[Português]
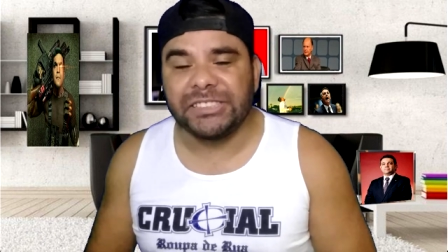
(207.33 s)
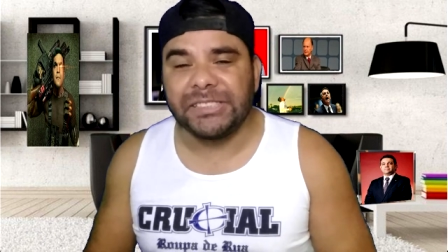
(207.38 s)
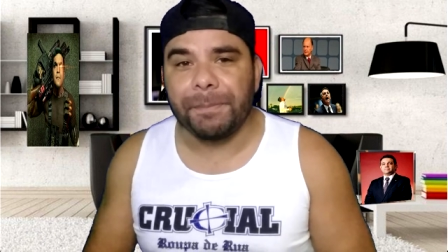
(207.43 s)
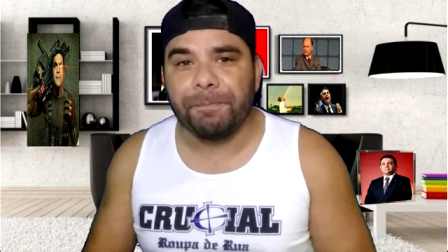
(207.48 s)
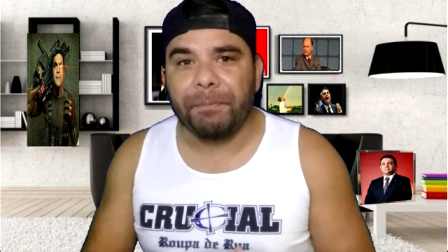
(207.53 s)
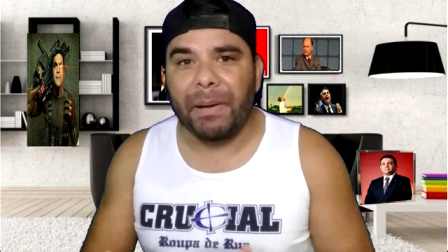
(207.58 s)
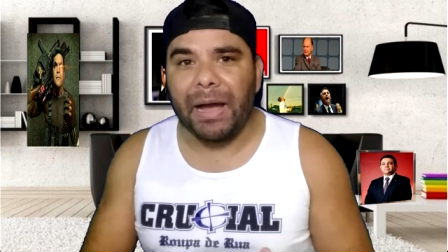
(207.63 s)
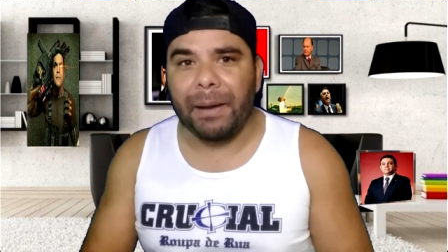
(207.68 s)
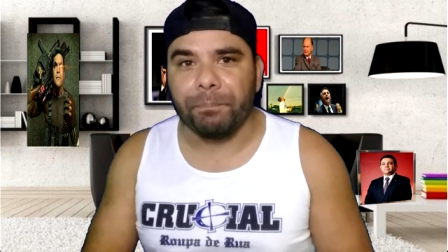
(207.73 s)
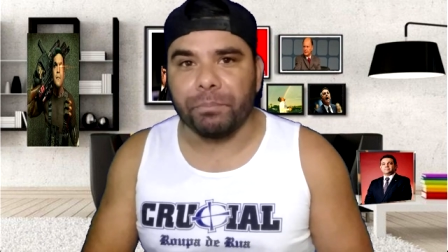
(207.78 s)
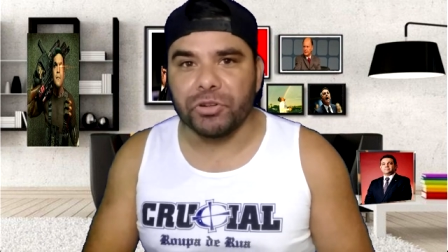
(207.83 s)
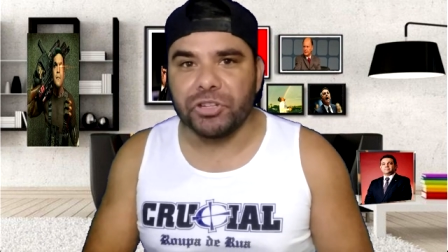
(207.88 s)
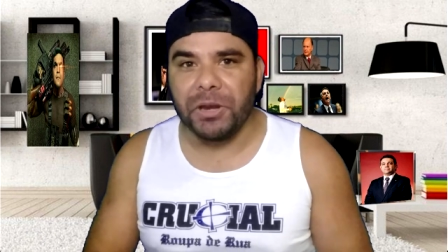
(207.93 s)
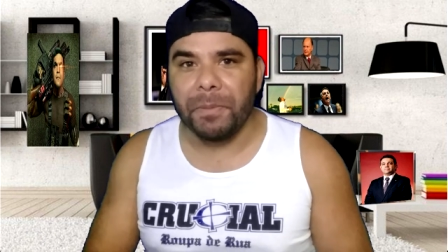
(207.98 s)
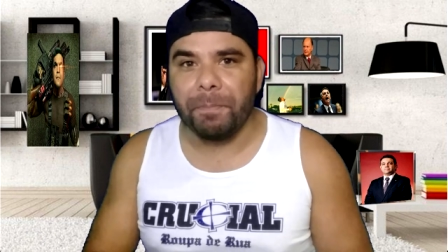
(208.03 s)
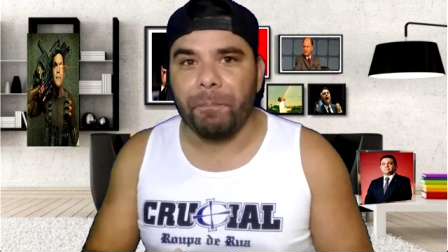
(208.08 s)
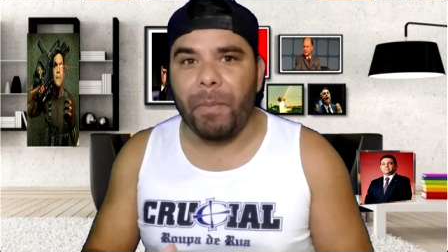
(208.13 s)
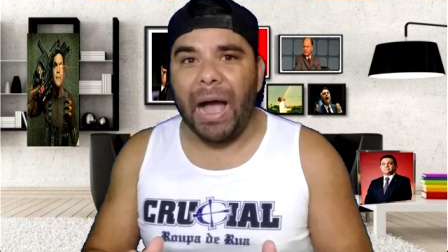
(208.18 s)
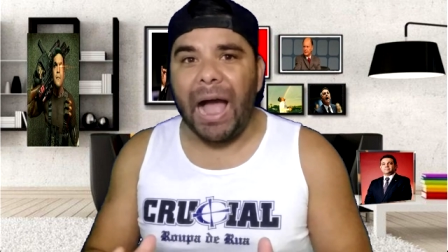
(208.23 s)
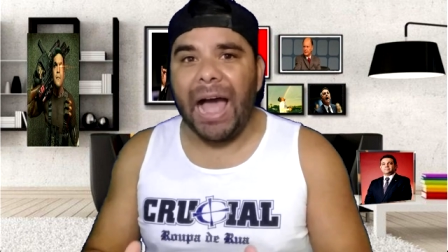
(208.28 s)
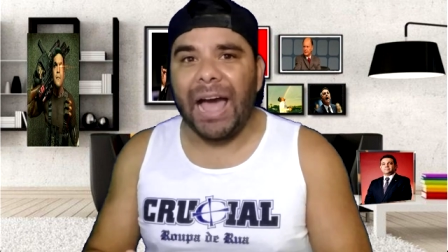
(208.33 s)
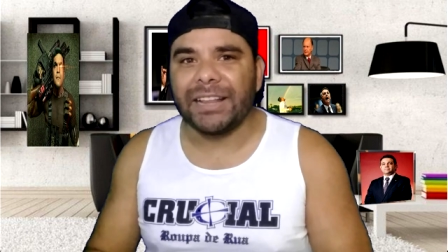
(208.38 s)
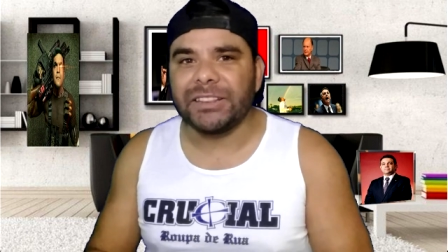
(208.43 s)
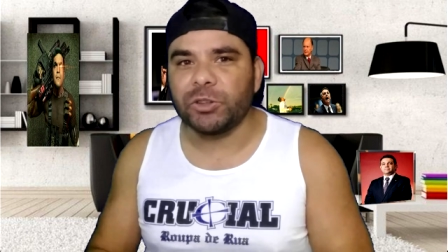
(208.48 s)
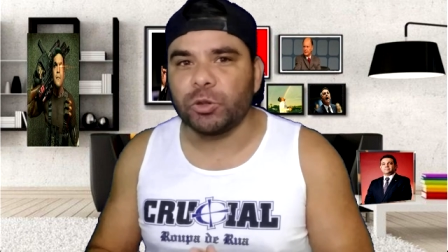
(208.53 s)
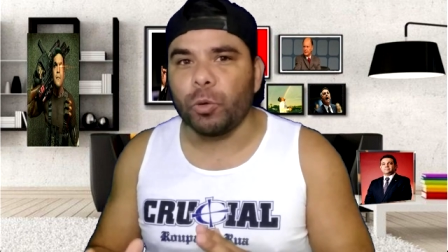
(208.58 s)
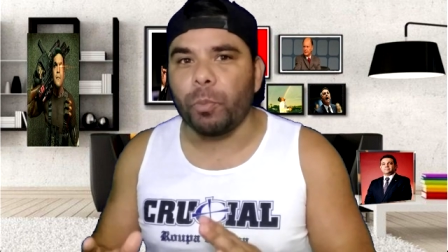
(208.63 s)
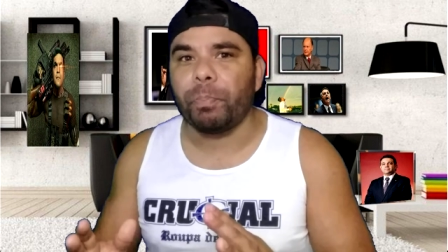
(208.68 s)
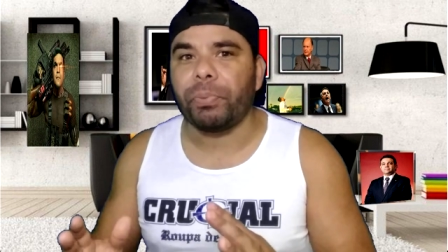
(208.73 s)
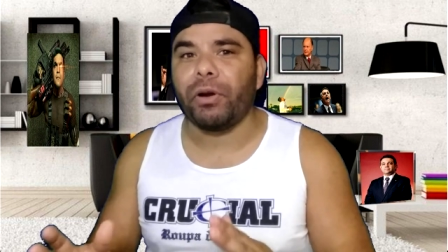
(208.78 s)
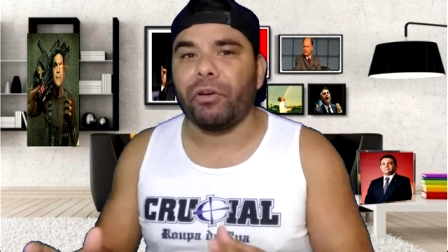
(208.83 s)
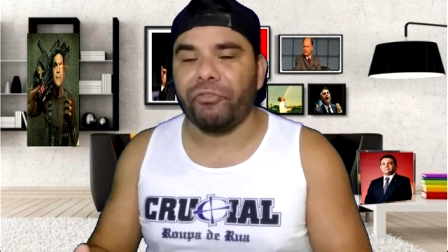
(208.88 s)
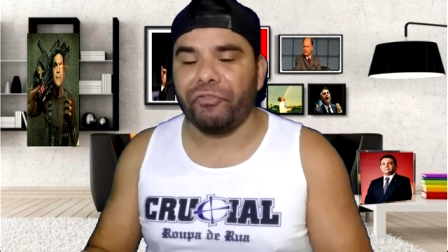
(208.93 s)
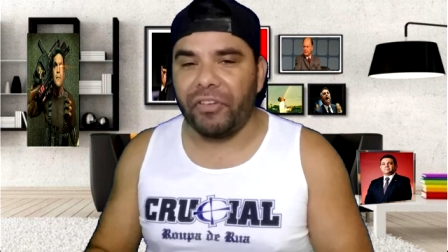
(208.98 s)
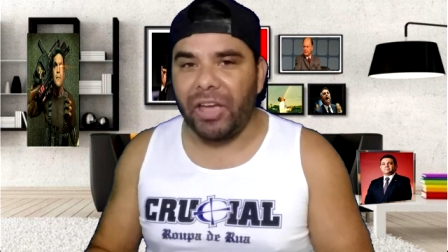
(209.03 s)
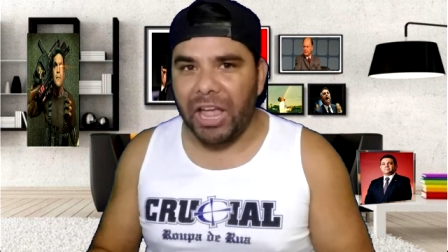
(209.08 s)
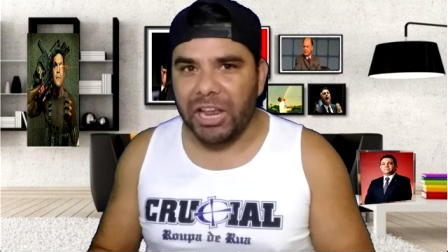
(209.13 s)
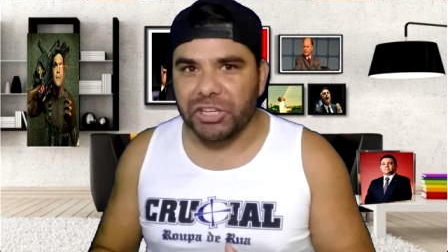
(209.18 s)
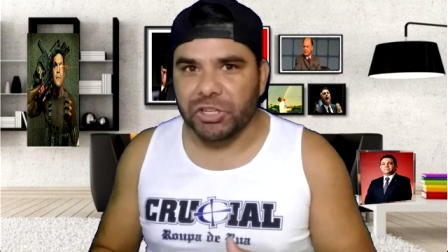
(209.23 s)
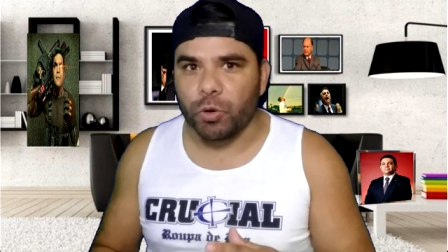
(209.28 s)
esse papo de ato
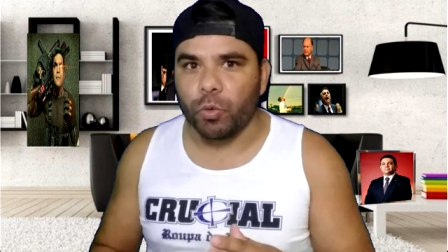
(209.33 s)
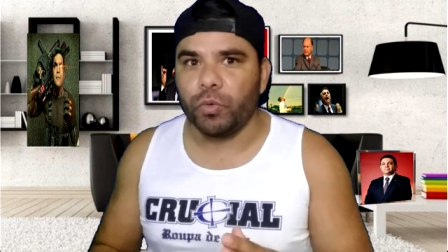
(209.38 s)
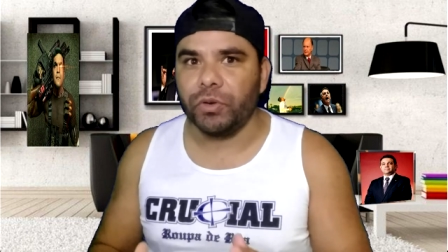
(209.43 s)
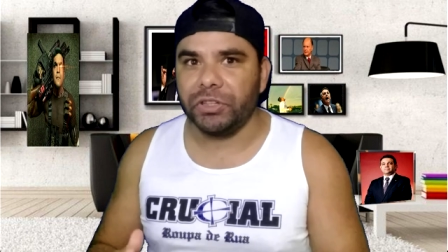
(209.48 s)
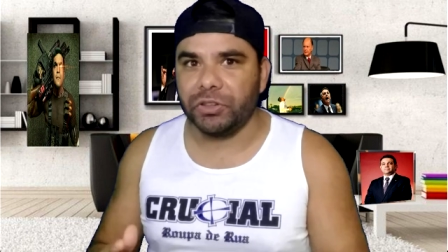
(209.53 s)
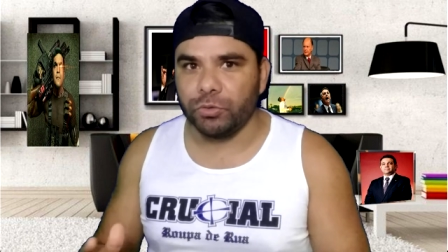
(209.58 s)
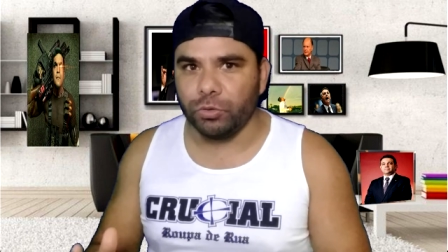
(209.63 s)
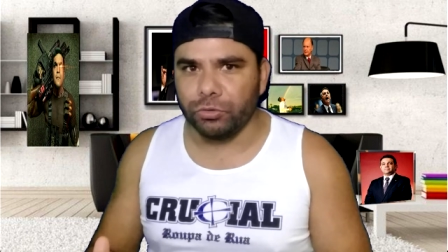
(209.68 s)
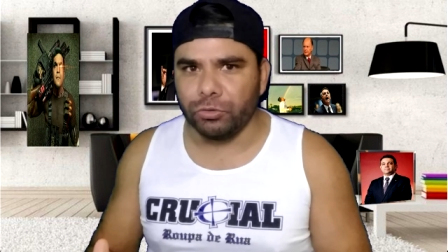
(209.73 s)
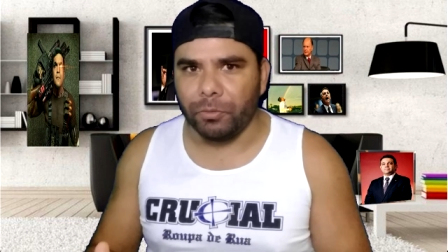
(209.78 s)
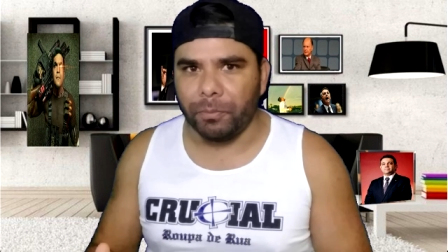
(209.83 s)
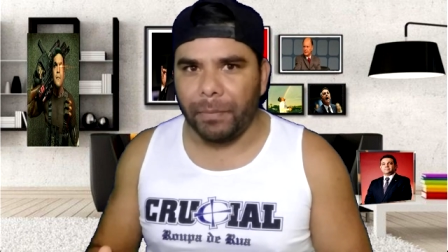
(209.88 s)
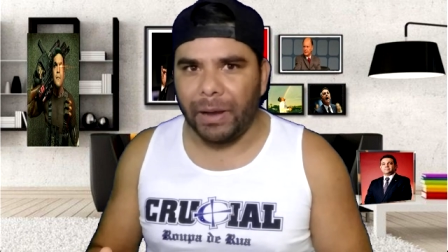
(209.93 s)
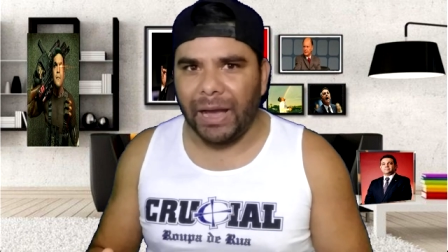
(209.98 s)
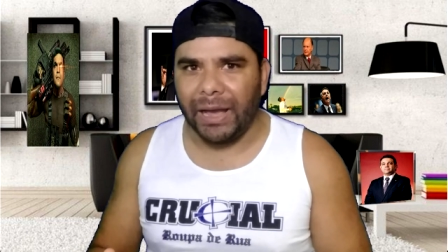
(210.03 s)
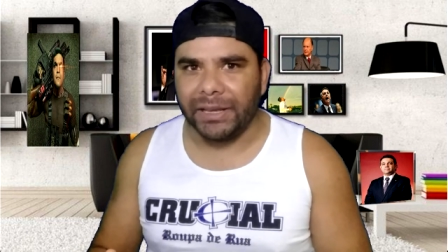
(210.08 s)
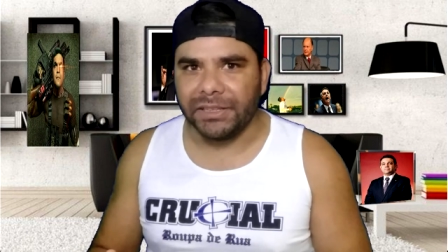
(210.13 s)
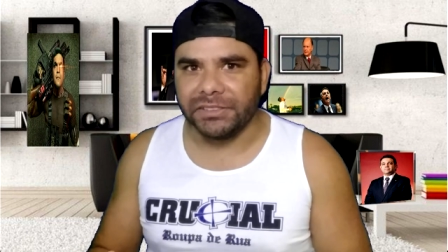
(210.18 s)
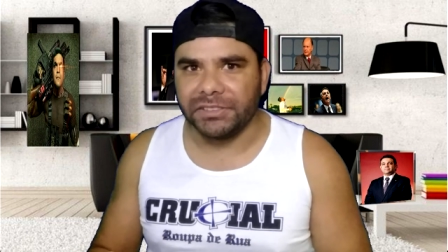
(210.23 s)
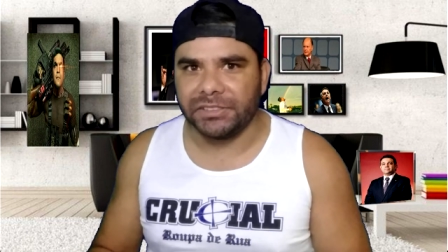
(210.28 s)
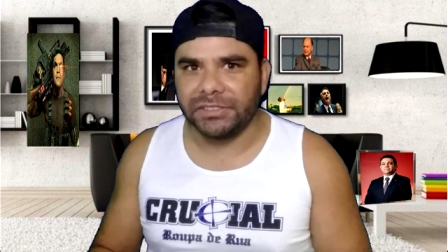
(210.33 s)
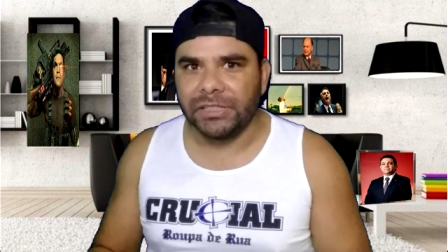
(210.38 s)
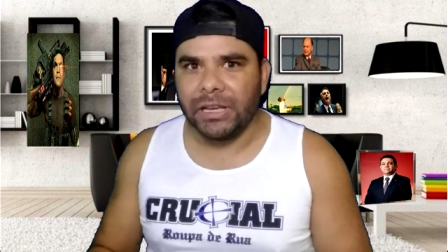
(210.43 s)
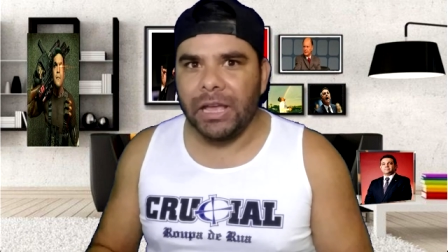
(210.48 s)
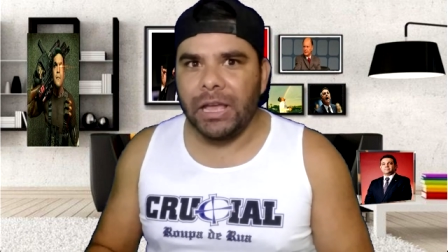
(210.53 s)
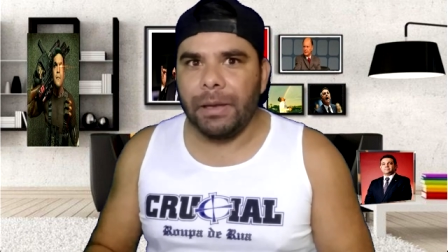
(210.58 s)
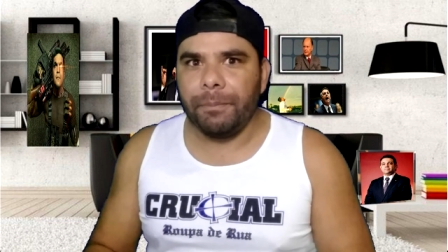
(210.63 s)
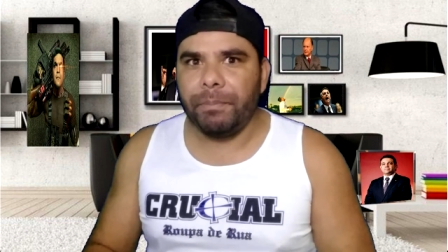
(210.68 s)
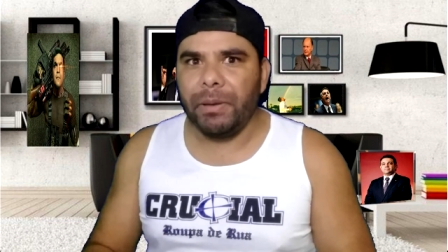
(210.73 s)
profético e tudo mais,